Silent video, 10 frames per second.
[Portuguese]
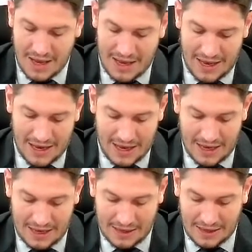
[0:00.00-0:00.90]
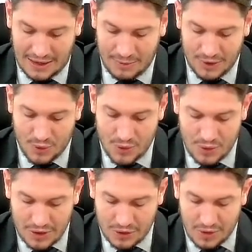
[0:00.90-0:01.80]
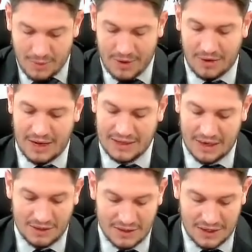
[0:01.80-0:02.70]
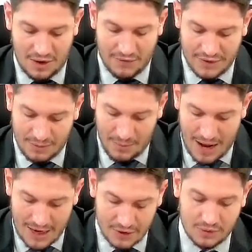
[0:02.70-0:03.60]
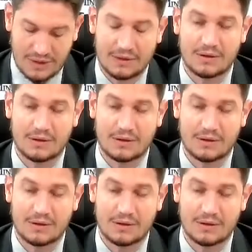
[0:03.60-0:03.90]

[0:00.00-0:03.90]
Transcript: é, determinou, em julgamento realizado em 19 de março,